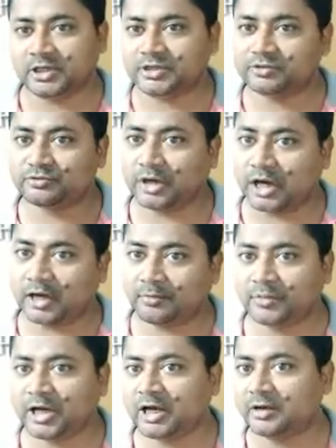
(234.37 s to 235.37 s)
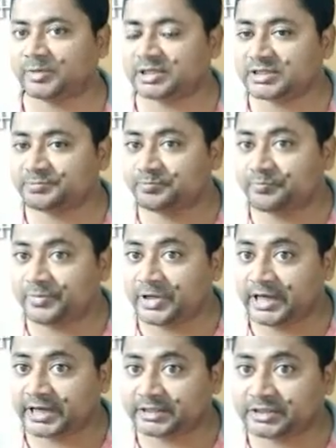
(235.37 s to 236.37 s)
কিন্তু আমরা আমাদের
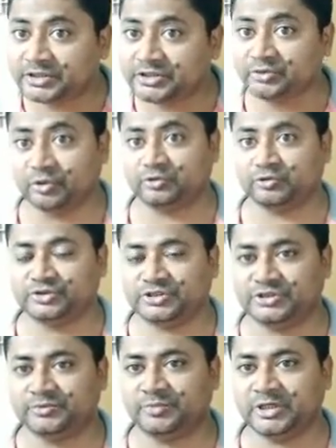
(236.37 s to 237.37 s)
ব্যক্তিগত যে